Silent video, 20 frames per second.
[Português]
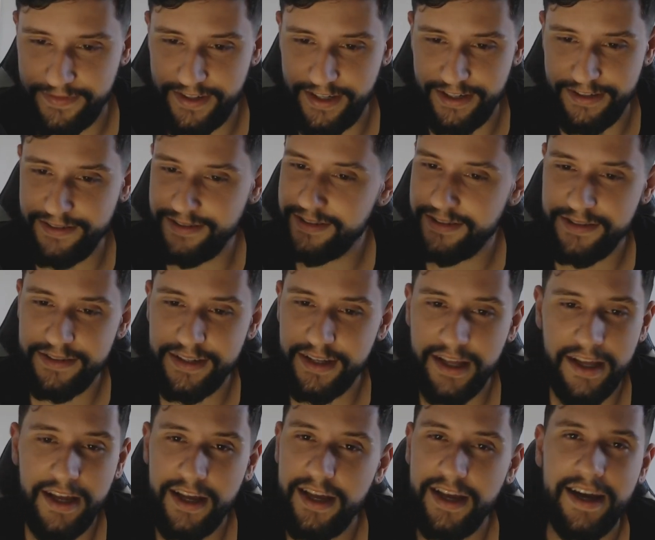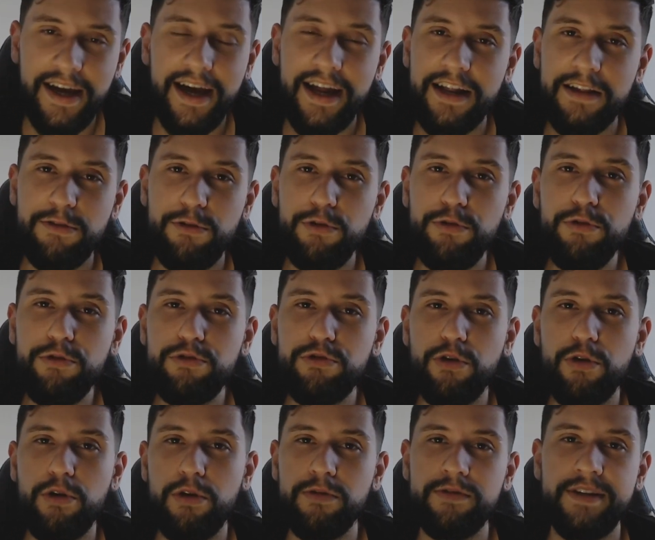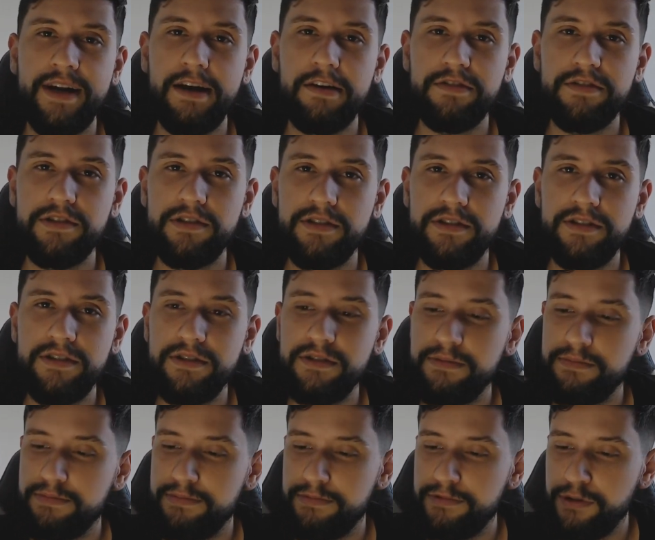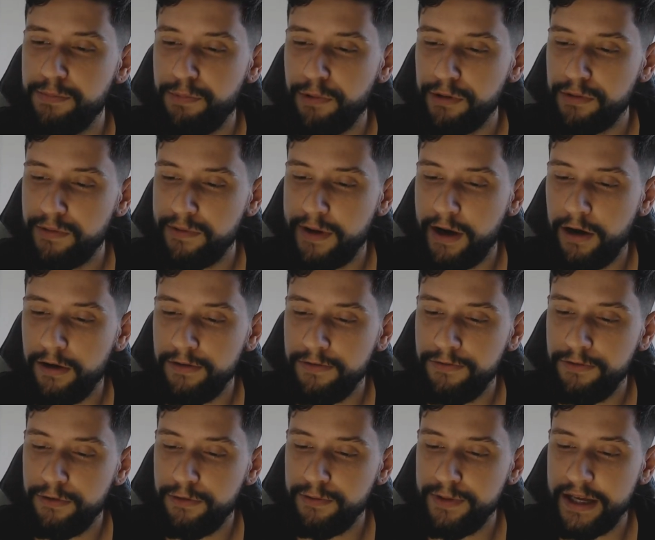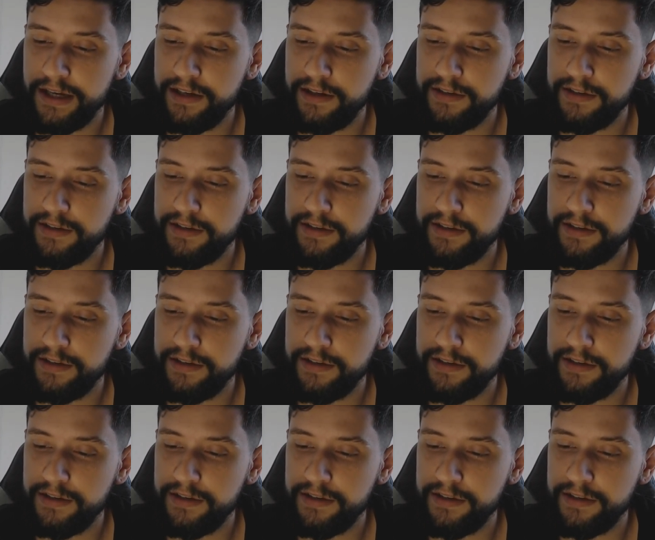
Eu, eu, cara, todo jogo que eu trago de, de, de Portugal, eu fico na,